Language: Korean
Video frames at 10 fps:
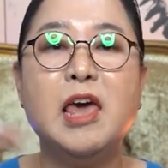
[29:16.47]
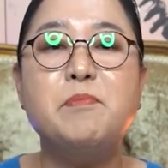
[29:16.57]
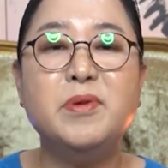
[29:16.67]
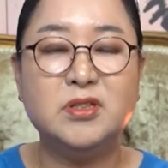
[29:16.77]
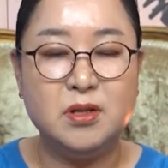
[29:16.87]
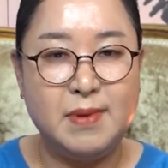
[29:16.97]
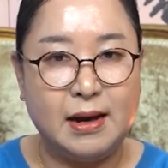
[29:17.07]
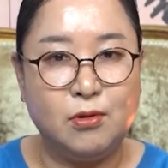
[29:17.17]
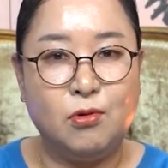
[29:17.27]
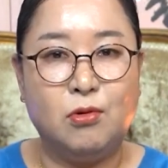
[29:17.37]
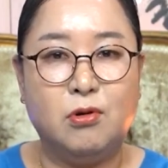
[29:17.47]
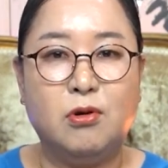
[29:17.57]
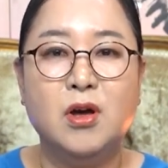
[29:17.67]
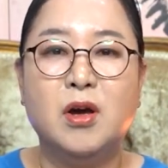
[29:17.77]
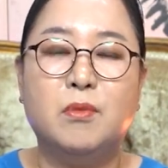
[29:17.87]
햇볕을
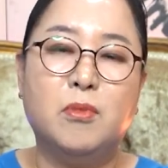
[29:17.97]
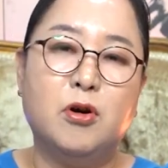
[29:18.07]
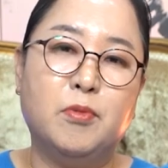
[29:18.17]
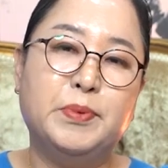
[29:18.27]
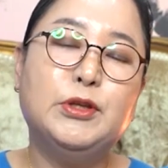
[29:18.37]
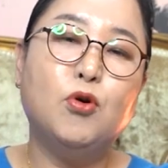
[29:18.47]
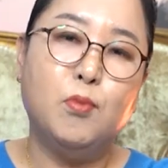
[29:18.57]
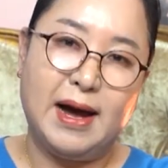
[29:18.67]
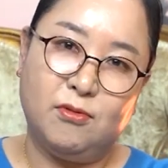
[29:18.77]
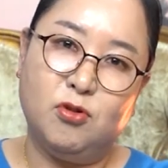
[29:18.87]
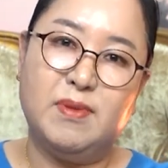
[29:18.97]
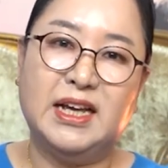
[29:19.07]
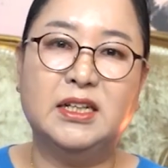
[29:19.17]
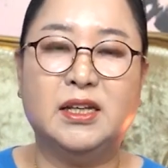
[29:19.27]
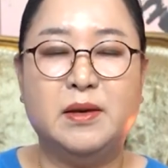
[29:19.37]
맞고 맞아요. 뭐 비도 맞고
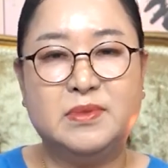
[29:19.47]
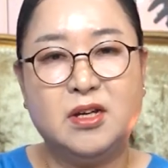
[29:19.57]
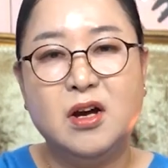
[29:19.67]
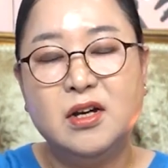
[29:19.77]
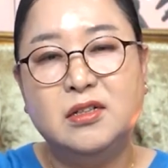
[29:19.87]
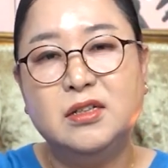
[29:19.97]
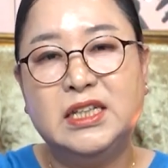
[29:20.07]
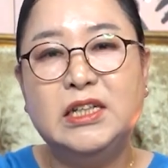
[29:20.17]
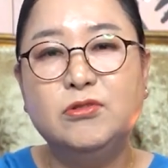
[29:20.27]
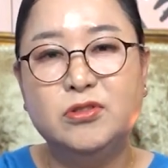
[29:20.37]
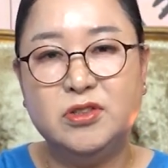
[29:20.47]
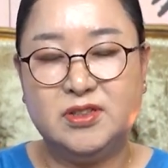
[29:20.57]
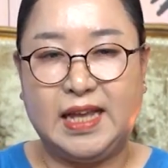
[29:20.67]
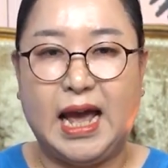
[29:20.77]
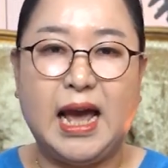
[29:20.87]
막 이렇게 하면서 그 기운을
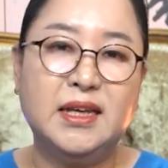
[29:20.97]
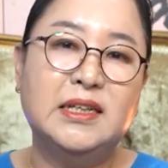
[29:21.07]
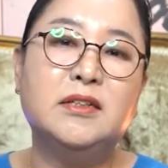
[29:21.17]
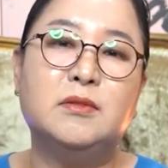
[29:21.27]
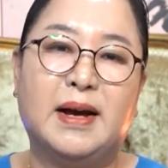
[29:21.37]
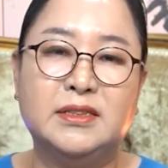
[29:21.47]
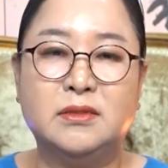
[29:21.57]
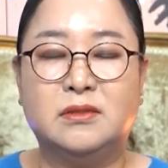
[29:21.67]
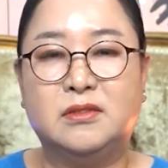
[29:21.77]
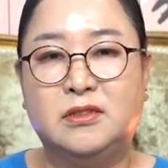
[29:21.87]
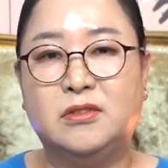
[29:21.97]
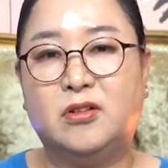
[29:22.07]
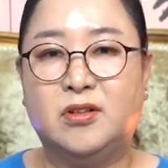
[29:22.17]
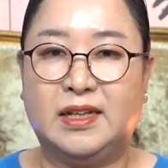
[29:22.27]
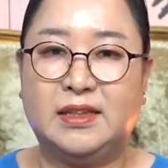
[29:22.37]
맞고. 다 길을 맞은
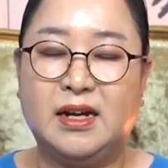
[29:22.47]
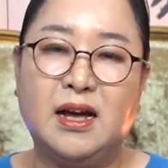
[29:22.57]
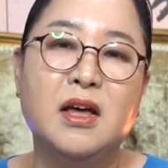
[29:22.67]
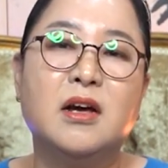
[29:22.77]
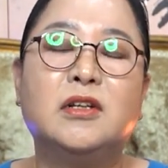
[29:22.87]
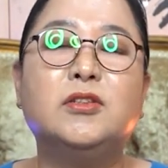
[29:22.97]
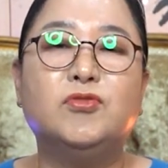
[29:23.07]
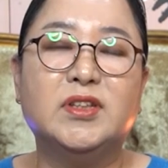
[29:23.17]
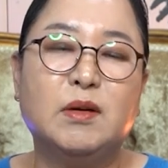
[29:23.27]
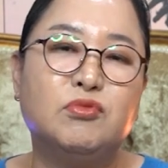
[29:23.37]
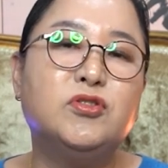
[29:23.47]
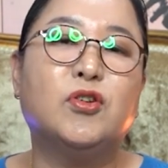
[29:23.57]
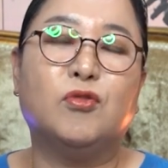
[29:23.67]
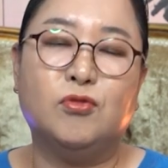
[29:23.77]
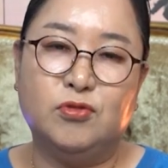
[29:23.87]
그거를 갖다가 네. 그 위에다 물
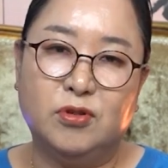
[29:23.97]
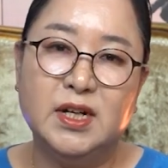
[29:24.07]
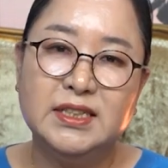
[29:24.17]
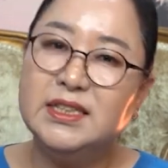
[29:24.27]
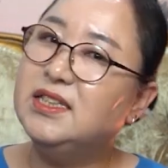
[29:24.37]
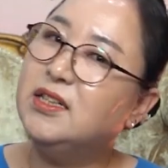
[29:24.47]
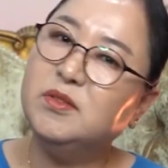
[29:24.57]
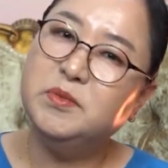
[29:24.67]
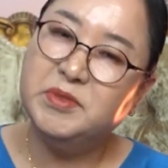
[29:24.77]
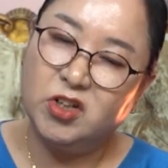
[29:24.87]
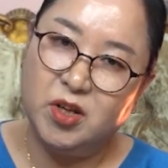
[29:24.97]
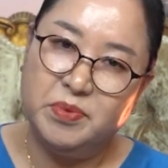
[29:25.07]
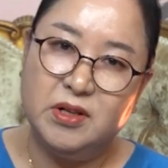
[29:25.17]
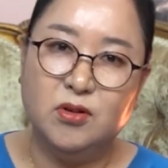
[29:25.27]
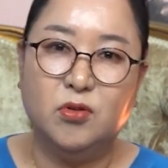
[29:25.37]
떠놓고 칠성인전에
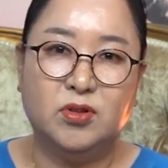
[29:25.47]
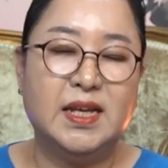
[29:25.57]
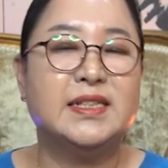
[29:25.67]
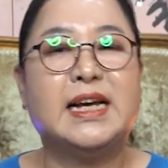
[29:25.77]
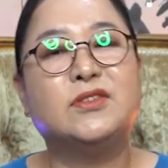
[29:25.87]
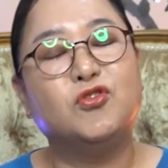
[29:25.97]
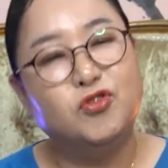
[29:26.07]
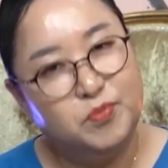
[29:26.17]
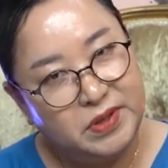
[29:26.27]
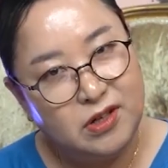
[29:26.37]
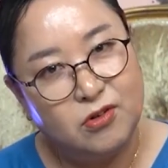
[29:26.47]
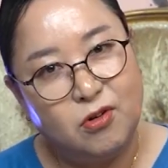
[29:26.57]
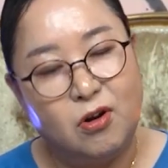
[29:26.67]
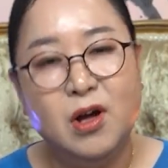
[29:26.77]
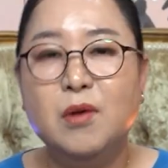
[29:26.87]
빌고 맞아요. 내 자손을
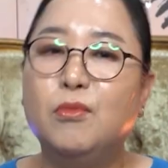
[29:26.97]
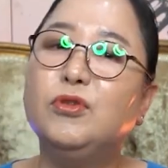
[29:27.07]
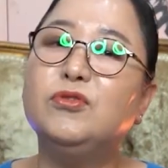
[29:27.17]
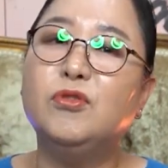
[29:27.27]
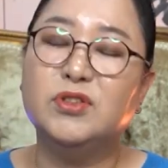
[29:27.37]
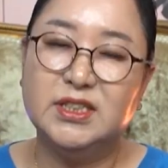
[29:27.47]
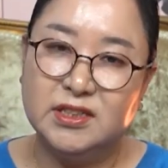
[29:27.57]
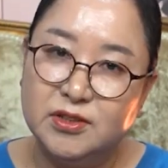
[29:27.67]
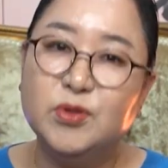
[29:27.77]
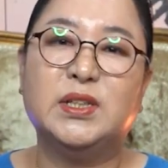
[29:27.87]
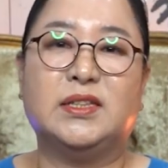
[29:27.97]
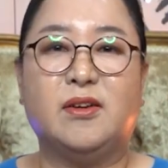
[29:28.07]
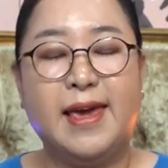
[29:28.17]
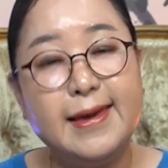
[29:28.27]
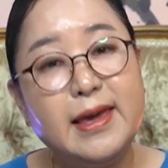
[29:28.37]
빌고 네. 모든 것이
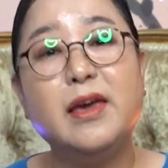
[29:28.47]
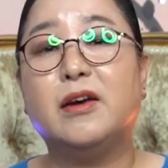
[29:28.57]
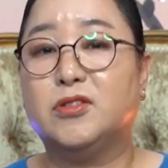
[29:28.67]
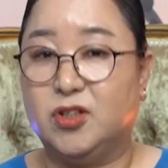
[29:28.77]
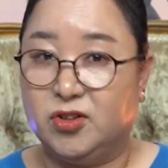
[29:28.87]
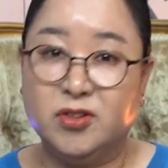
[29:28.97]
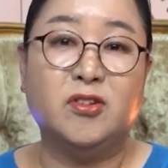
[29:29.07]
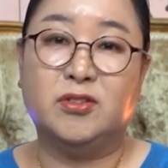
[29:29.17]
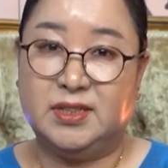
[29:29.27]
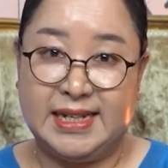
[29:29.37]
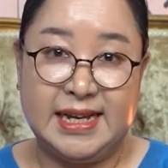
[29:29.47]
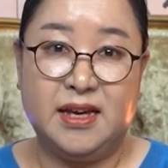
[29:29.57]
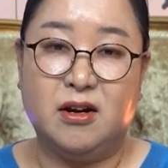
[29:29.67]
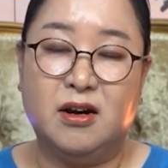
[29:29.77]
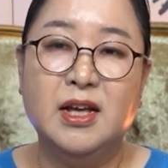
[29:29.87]
그곳에서 행해졌던 네.
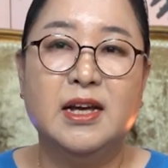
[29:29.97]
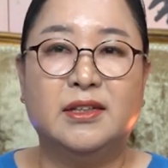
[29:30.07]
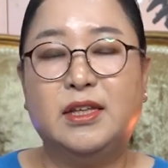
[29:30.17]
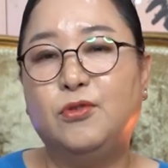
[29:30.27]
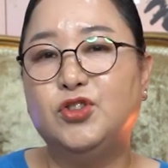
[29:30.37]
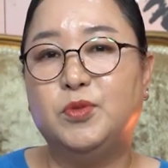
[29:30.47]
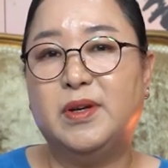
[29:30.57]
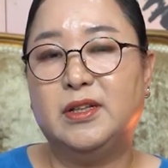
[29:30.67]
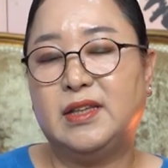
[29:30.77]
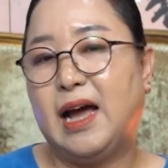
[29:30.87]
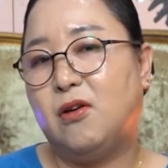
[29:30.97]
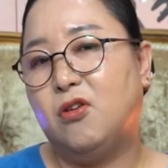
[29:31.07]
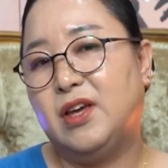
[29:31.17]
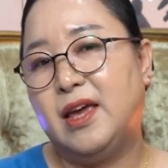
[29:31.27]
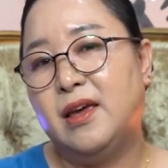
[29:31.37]
거잖아요. 네. 근데 요즘에는 다
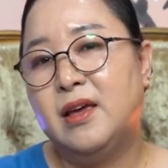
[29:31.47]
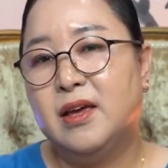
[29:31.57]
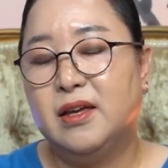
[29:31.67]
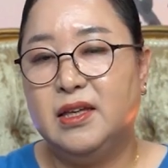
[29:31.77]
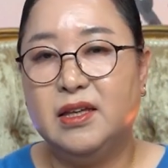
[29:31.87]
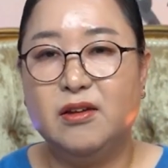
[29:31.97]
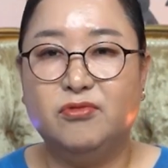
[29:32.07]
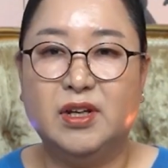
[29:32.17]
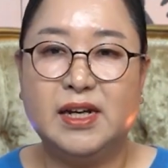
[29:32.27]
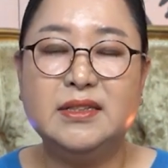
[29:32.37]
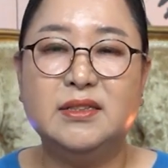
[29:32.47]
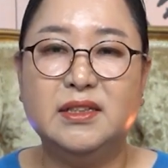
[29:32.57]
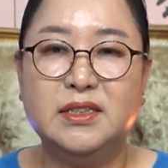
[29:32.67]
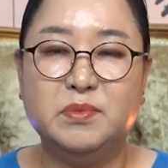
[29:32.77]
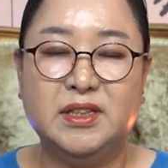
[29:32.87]
거기에 이게 우리
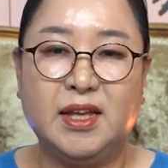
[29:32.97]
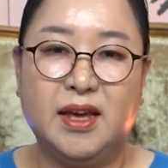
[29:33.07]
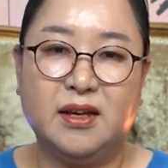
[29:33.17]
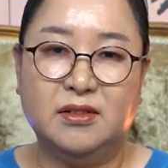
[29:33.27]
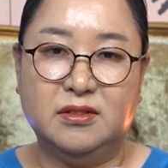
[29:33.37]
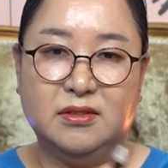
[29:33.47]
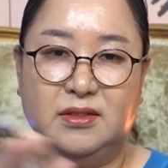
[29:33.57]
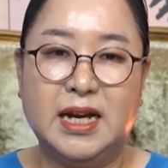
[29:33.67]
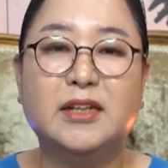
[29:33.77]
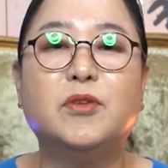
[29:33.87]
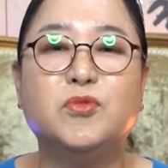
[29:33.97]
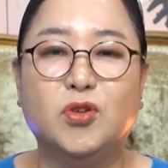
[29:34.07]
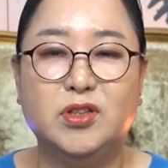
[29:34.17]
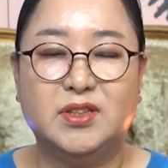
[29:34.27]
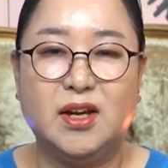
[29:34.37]
가스레인지 밑에 그 어.
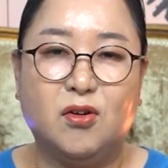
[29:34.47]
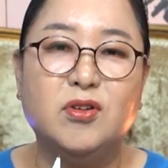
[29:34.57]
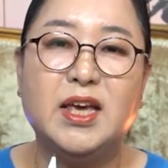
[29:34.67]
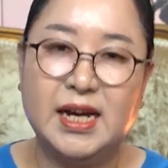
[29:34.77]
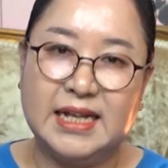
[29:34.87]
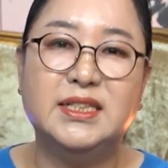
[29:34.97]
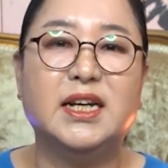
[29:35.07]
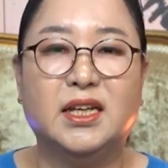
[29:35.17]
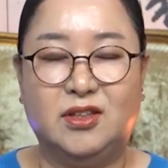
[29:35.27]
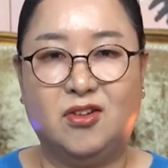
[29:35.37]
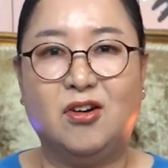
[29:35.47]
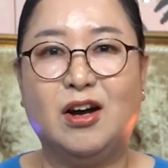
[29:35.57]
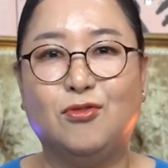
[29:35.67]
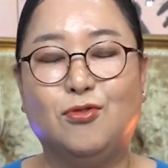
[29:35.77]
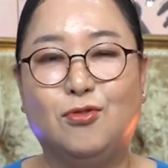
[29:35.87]
양념통 있는데 거기에 간장이 고장이
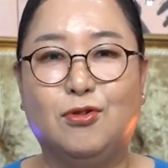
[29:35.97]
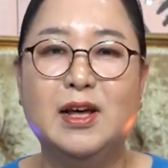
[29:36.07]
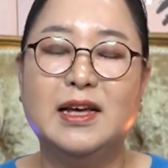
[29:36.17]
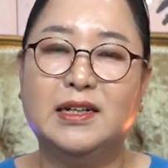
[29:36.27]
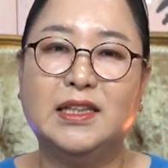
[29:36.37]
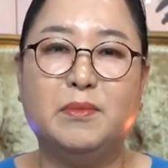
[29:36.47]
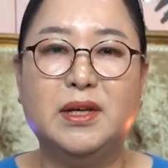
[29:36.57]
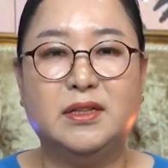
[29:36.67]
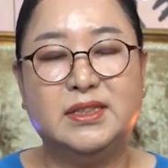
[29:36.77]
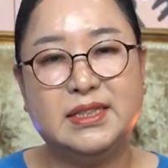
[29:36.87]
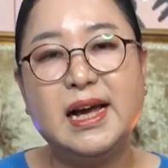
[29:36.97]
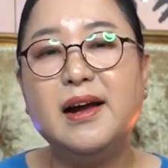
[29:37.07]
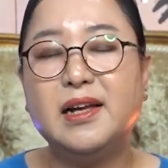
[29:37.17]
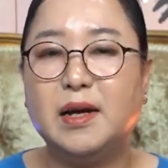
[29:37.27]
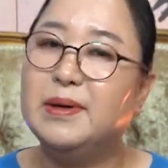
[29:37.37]
들어가고 음. 그다음에 이제
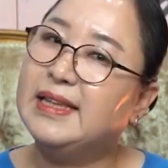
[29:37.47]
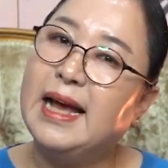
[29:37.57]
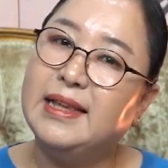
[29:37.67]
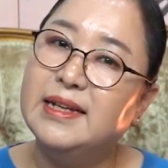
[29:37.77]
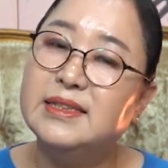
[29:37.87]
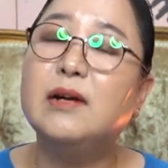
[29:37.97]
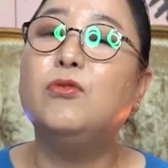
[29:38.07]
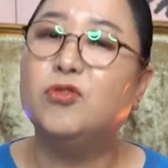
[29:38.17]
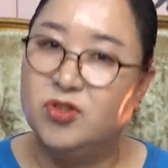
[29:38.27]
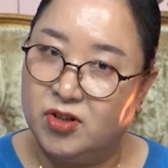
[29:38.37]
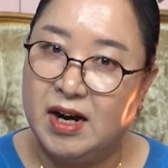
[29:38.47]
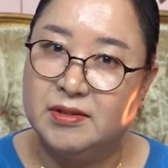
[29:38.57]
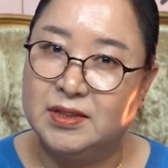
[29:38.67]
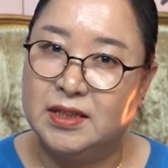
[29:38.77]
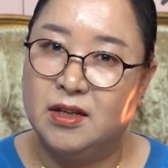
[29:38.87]
상할까봐 다 냉장고로
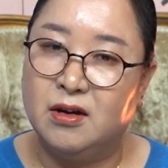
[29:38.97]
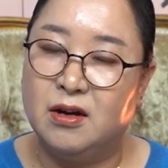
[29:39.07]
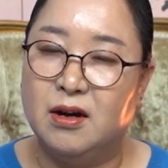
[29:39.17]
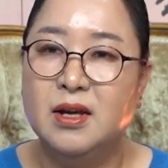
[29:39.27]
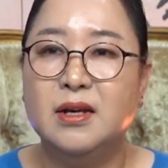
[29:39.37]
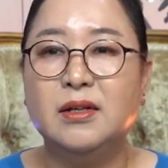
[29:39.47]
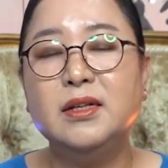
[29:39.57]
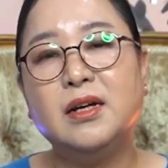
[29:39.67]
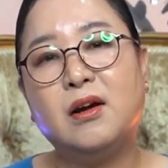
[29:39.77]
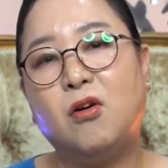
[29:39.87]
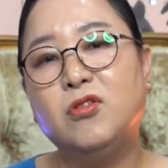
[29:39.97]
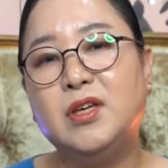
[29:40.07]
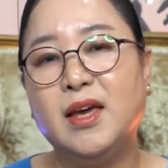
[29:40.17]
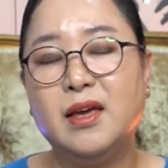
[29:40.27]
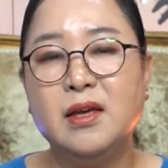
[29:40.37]
들어가거든요. 그쵸. 그러니까
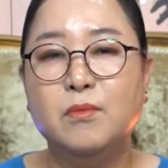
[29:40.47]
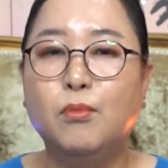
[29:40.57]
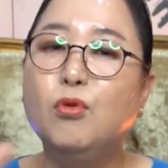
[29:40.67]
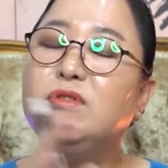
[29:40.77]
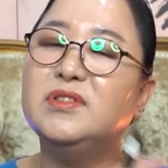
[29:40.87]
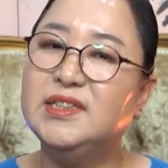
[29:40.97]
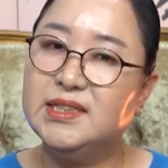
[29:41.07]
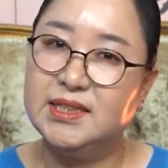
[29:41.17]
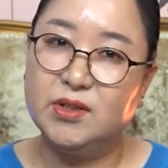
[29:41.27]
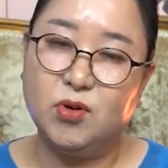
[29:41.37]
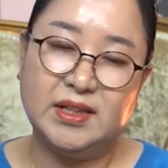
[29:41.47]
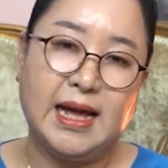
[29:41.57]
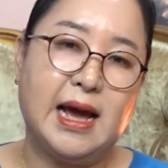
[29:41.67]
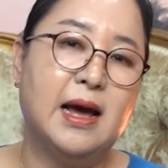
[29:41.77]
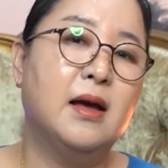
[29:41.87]
거기에 모든 식재료가
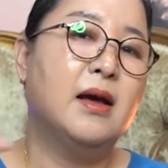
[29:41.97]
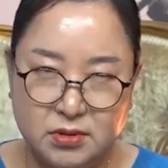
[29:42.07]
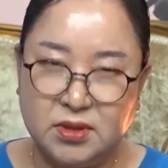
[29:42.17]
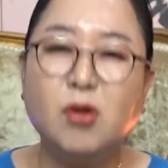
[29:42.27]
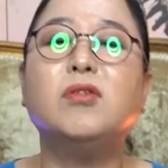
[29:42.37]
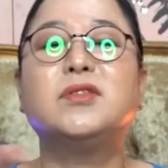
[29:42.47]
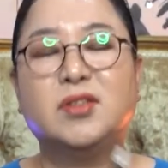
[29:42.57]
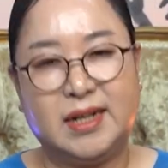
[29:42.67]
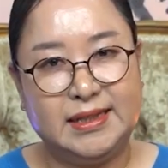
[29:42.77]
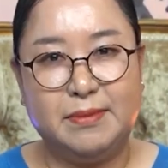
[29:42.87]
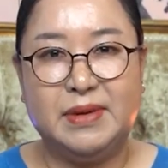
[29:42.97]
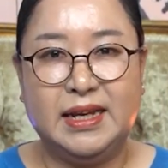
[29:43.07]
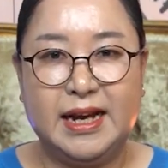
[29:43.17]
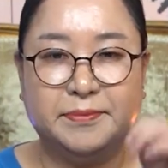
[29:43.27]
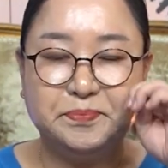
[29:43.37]
다 섞어서 들어간단
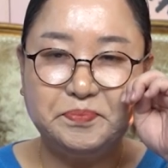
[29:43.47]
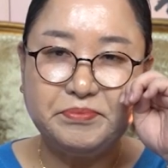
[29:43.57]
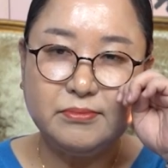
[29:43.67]
말이야. 맞아요.